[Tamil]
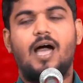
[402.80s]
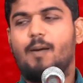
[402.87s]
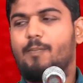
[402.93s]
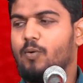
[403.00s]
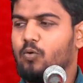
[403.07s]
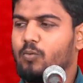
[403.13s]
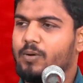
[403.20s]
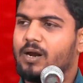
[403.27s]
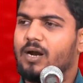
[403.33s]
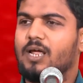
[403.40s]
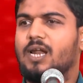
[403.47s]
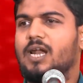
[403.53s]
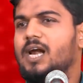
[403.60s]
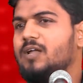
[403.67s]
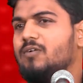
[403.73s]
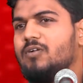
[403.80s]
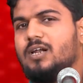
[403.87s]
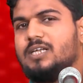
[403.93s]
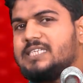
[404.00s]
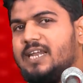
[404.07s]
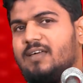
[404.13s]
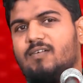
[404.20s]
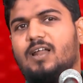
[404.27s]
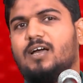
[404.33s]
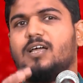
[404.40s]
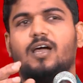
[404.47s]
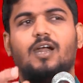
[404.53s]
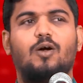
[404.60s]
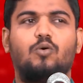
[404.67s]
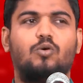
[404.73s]
அப்போ உமரலையிலானவர்கள் சில
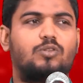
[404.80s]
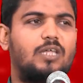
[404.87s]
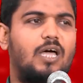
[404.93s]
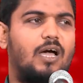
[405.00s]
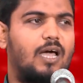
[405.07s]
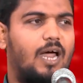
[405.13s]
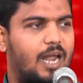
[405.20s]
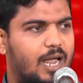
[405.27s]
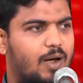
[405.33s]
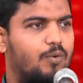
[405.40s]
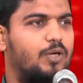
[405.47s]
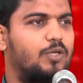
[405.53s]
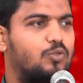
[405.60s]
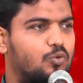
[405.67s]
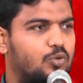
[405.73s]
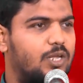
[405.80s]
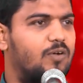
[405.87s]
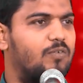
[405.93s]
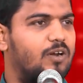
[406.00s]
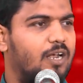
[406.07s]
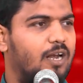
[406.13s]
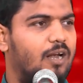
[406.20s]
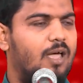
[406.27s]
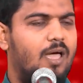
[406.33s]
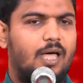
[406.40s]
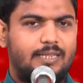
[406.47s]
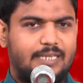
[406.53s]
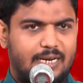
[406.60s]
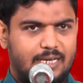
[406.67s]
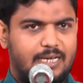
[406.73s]
விளக்கங்களை கொடுத்தாங்க அல்லாவுடைய தூதர் அவர்கள்
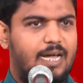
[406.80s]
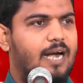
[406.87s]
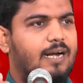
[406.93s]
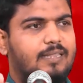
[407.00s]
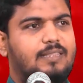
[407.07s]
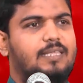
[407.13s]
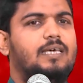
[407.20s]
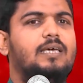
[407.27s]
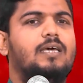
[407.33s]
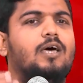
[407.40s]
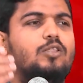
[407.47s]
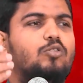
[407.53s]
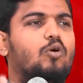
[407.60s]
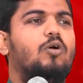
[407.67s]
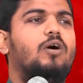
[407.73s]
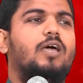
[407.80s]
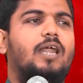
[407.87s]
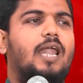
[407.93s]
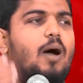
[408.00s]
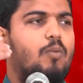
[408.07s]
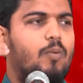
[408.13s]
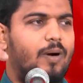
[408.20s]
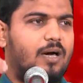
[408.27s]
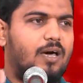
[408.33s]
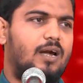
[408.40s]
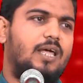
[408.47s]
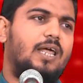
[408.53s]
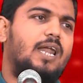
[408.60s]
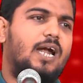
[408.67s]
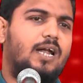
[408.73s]
தனக்கு அடுத்து தொழுகையில்
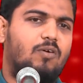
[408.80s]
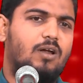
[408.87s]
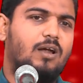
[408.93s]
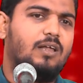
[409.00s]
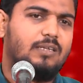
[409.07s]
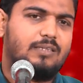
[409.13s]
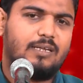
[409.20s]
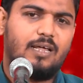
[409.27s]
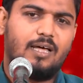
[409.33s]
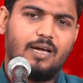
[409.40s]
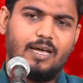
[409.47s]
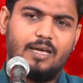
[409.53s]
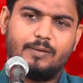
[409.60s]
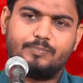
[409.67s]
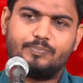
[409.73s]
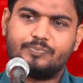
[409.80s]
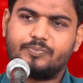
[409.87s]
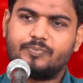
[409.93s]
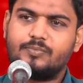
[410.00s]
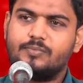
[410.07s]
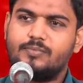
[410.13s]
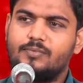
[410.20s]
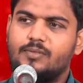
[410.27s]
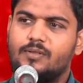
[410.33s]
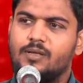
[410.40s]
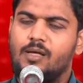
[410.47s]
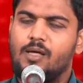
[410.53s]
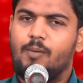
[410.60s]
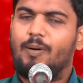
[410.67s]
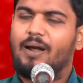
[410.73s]
அபுபக்கரலையிலானவர்களை நிறுத்தினாங்க
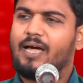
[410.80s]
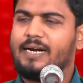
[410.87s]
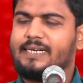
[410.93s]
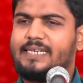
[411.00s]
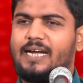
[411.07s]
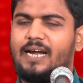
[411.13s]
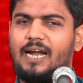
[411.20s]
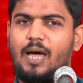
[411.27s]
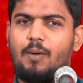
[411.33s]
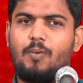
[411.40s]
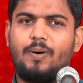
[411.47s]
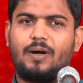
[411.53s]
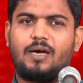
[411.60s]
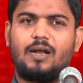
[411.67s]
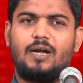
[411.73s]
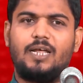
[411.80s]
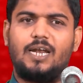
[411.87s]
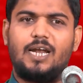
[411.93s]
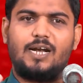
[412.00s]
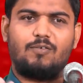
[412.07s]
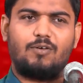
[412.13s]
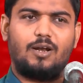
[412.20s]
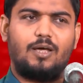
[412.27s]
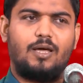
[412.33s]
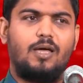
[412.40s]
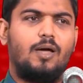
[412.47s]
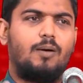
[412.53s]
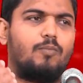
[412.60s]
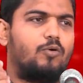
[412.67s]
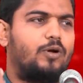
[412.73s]
பல கட்டங்கள் அபுபக்கரலியிலானவர்களை
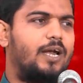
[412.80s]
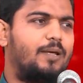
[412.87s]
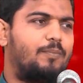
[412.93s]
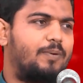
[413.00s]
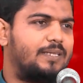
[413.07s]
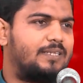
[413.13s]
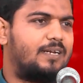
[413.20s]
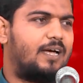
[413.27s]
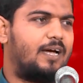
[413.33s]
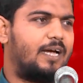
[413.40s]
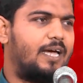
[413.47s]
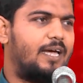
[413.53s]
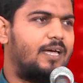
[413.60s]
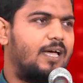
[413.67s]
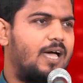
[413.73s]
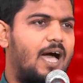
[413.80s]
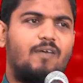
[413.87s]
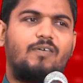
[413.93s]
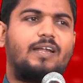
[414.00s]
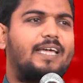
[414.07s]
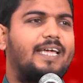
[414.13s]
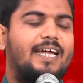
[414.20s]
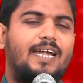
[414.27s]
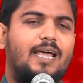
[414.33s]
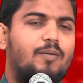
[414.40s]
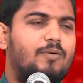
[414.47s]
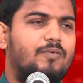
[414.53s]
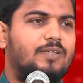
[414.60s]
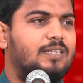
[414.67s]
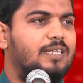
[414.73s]
முன்னிலைப்படுத்தினாங்க அவரையே
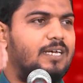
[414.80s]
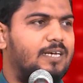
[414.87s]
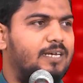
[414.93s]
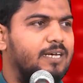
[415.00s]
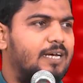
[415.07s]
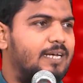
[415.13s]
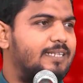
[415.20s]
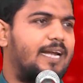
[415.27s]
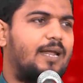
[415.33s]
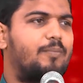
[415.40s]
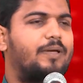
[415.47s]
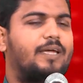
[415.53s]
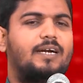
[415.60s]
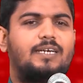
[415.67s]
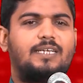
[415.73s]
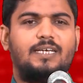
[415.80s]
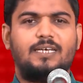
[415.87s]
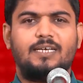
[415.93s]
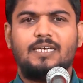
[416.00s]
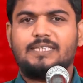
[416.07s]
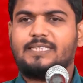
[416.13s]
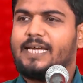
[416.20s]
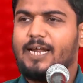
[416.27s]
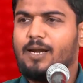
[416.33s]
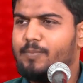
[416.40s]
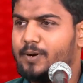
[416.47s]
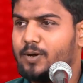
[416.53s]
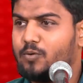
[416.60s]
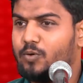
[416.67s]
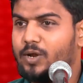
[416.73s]
நாம் வந்து தலைமையேற்று
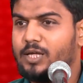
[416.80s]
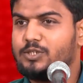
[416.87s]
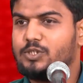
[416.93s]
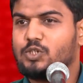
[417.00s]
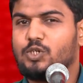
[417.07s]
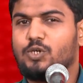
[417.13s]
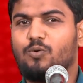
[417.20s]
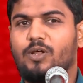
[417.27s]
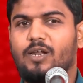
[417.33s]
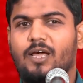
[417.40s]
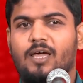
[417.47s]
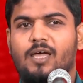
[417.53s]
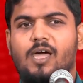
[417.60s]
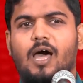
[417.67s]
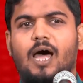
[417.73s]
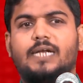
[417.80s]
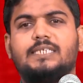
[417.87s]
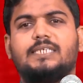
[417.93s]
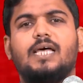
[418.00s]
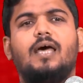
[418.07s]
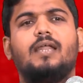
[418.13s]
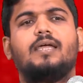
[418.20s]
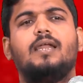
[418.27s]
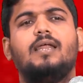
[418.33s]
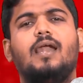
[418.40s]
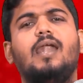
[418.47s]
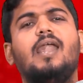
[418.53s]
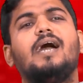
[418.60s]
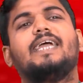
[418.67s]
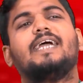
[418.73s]
செயல்படக்கூடாதுன்னு சொன்ன உடனே அன்சாரிகள்
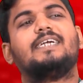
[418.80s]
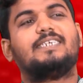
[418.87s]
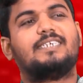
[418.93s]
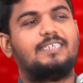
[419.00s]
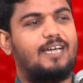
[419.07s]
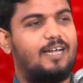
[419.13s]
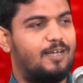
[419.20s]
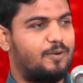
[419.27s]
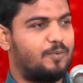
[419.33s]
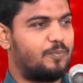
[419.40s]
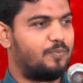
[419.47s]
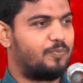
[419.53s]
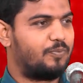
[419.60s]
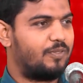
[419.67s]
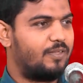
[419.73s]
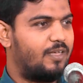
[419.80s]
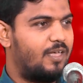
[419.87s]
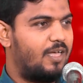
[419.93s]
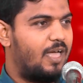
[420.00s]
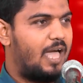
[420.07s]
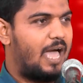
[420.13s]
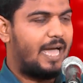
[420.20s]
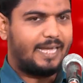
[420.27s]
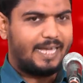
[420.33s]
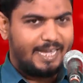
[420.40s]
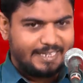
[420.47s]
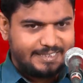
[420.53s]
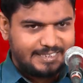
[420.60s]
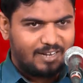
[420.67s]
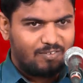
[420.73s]
எல்லாம் கேட்டுக்கிட்டாங்க அங்கே
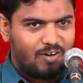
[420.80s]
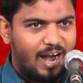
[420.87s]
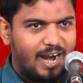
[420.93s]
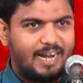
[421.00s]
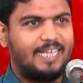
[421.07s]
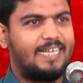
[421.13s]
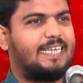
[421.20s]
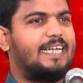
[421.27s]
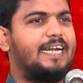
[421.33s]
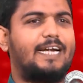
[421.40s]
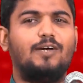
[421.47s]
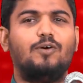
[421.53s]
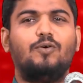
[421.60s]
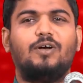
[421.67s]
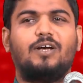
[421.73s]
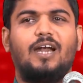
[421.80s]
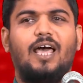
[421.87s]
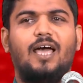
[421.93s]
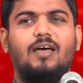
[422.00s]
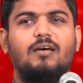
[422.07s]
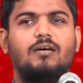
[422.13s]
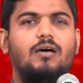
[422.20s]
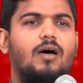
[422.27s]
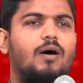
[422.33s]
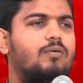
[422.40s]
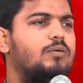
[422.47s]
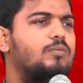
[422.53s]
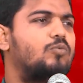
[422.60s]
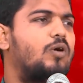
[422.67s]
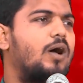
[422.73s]
எந்த வாடகைக்கு இடம் கொடுக்கல
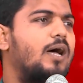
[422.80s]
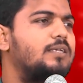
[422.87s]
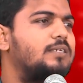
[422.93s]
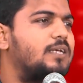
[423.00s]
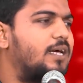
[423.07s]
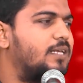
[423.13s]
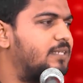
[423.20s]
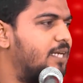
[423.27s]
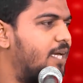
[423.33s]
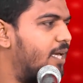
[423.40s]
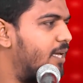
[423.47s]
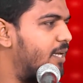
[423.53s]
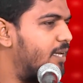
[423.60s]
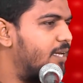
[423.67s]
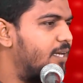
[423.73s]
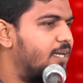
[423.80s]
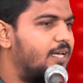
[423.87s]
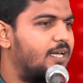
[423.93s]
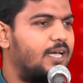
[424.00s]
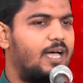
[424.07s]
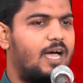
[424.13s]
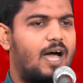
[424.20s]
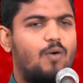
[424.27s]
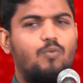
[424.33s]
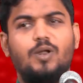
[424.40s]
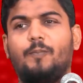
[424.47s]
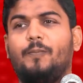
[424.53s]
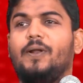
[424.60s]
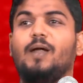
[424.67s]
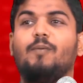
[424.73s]
அவர் முகாஜிராச்சே அவர் எப்படி